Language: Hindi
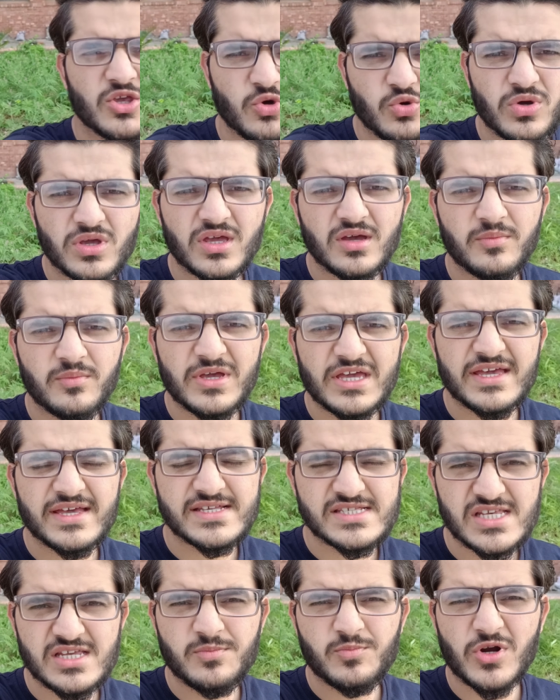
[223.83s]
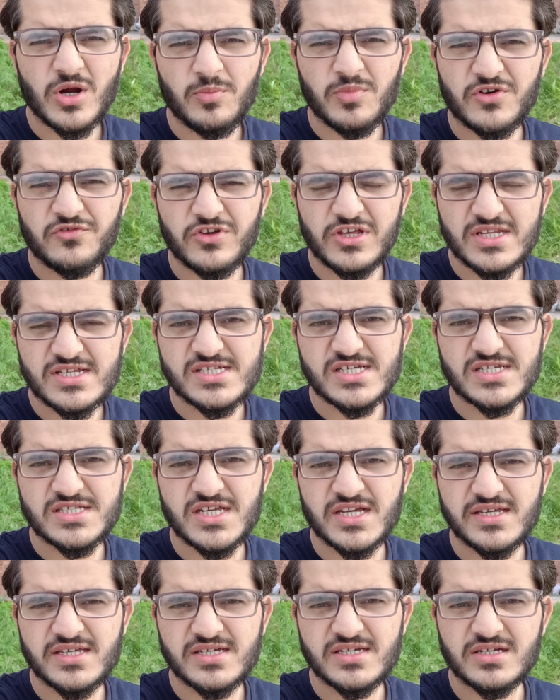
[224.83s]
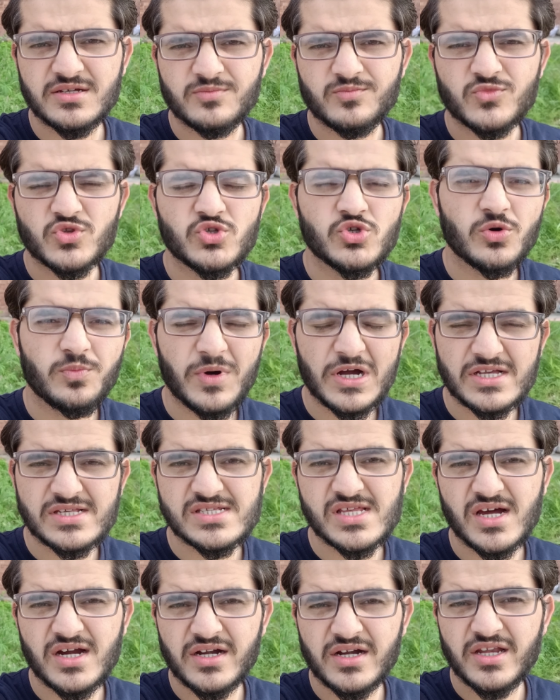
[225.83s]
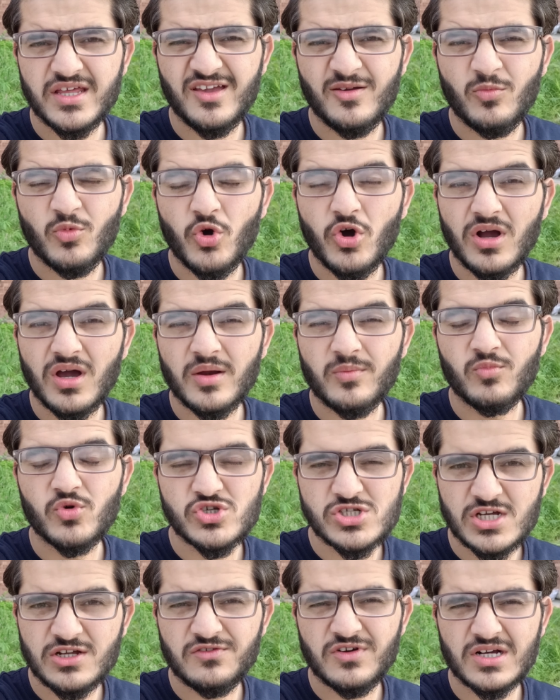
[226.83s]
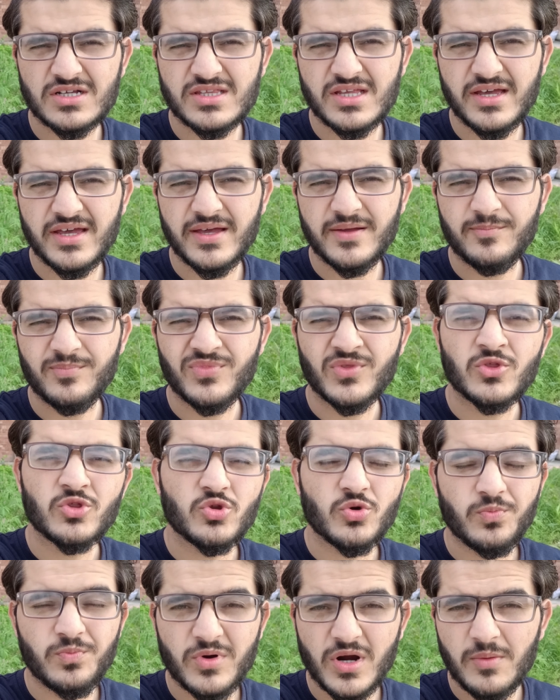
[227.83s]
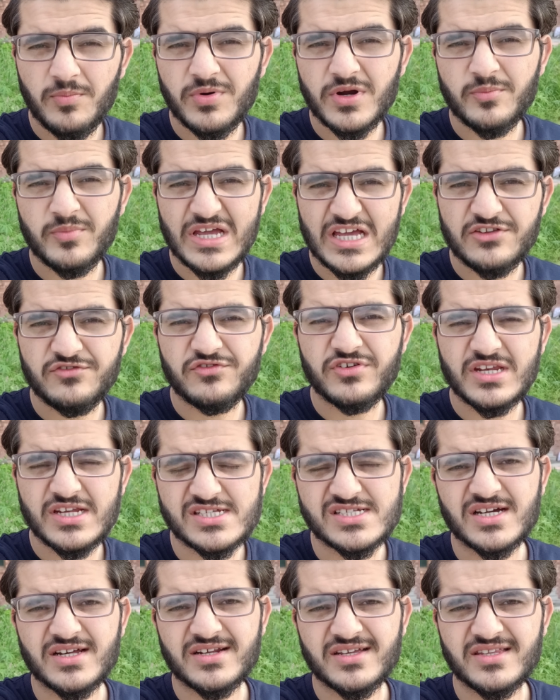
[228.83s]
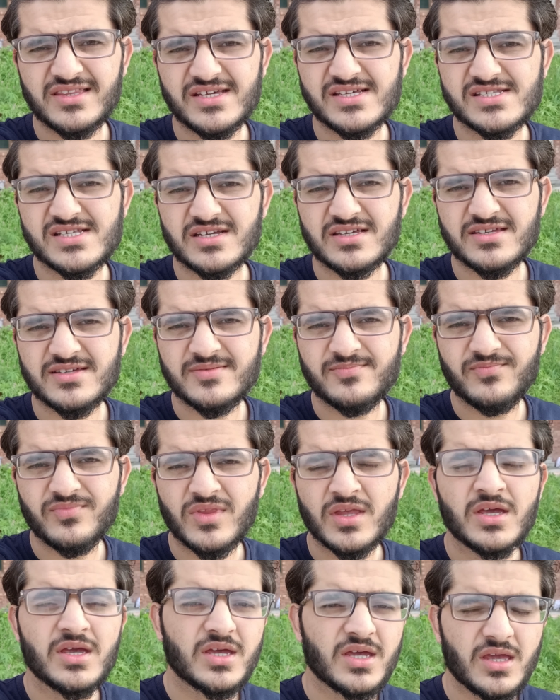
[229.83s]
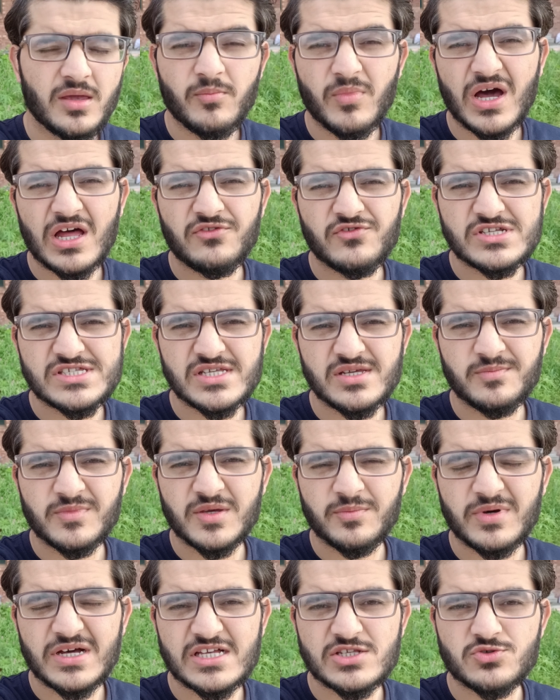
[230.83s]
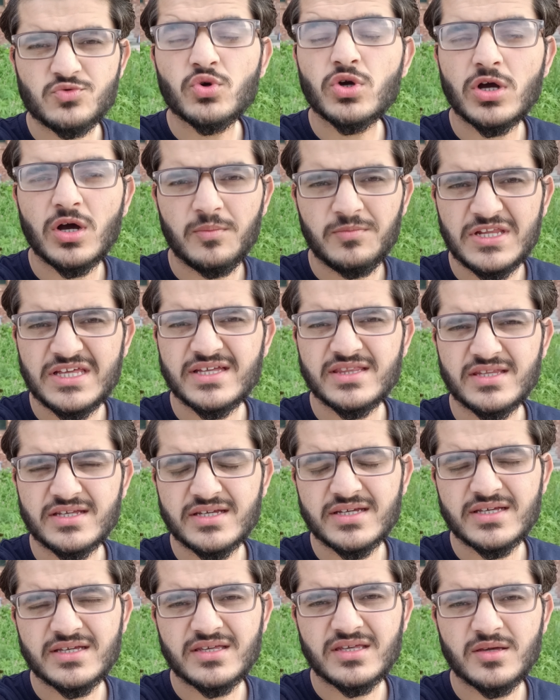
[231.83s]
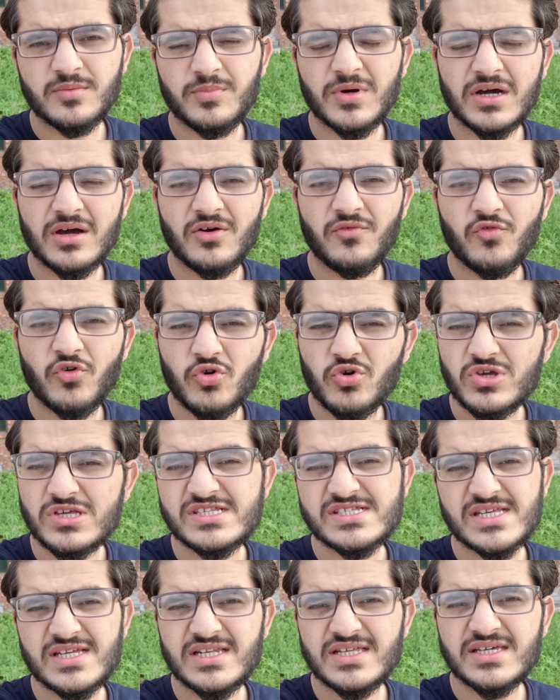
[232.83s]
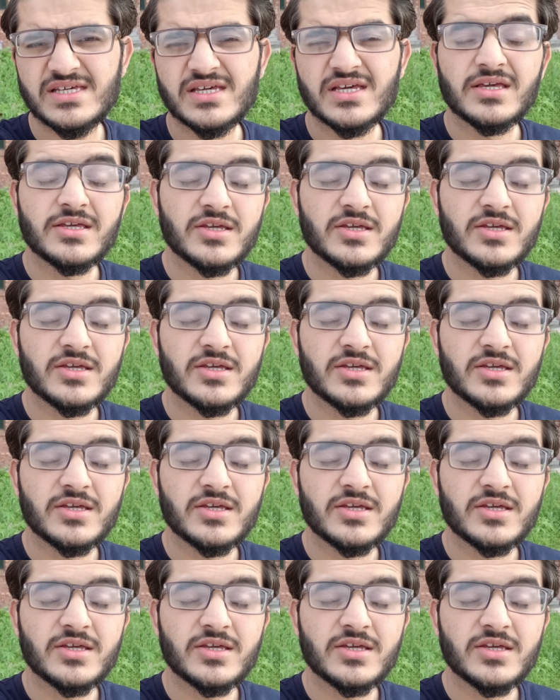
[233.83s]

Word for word: क्योंकि हमें ऐसा ही प्रॉपर फिनिशर चाहिए जो पाकिस्तान टीम को अगर मुश्किल वक्त आए तो प्रॉपर मैच फिनिश करके दे सके इमाद वसीम के पास वो काबिलियत है कि वो ईजीली